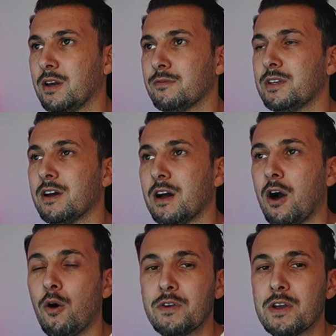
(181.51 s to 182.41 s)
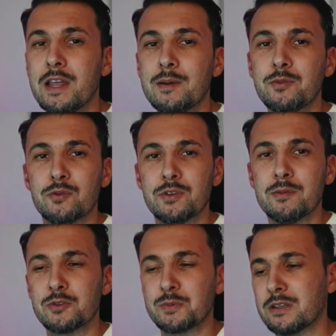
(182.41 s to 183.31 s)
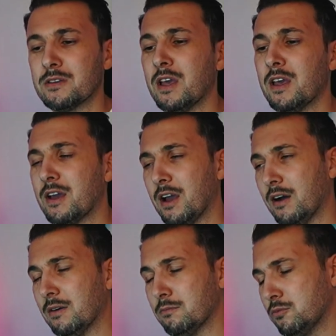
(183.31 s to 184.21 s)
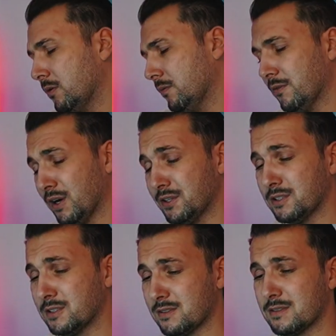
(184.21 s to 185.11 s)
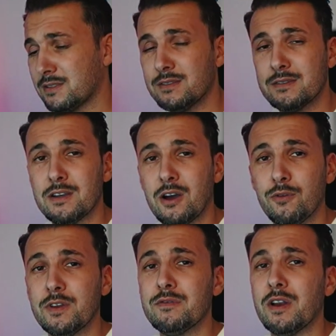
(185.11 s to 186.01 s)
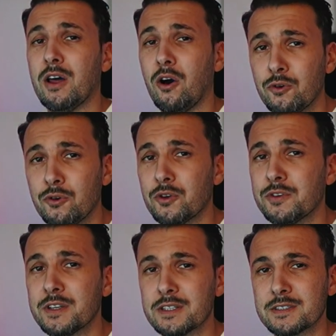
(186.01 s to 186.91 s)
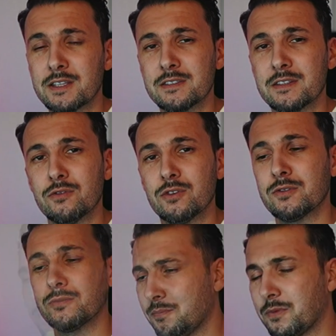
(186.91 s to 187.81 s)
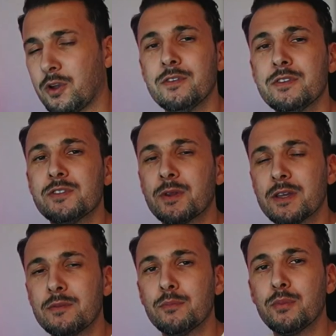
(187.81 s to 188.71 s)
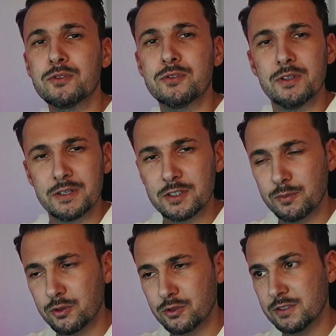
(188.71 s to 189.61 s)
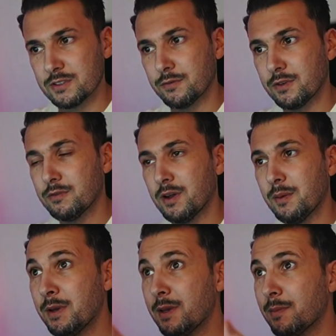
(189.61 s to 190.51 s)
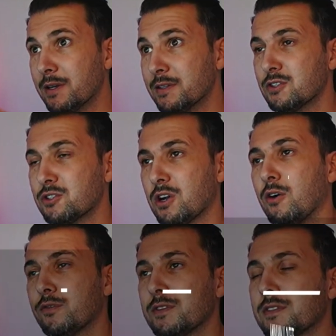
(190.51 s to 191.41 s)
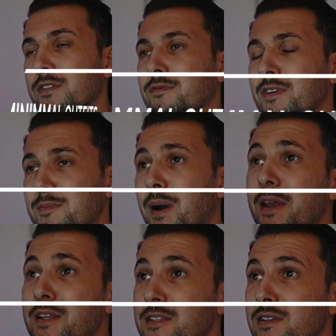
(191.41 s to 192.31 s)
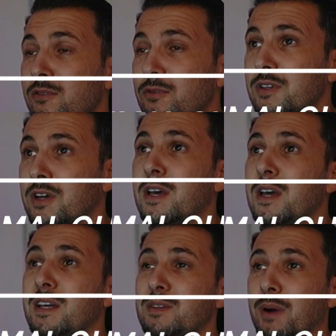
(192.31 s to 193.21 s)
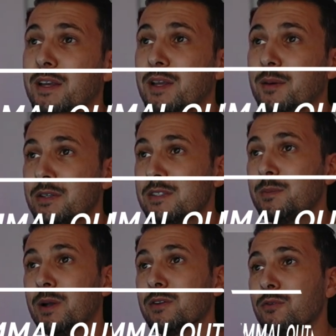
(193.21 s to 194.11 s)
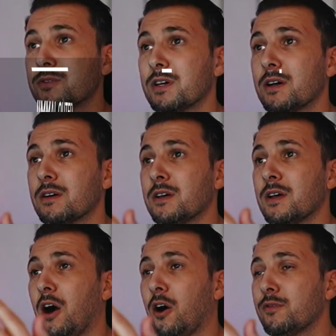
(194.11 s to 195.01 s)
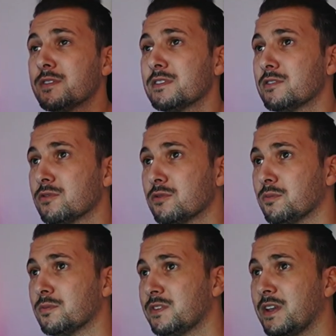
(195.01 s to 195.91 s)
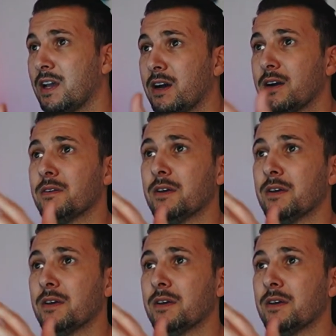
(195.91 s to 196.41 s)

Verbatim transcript: wieder aufgelebt und dementsprechend ja, ja, erwarte ich, dass das nächstes Jahr auf jeden Fall auch noch ein dicker Trend sein wird kommen wir zum dritten Punkt. Und der dritte Punkt ist auf jeden Fall minimalistische Outfits. Was meine ich jetzt darunter? Ich meine da prinzipiell darunter Outfits, die so sehr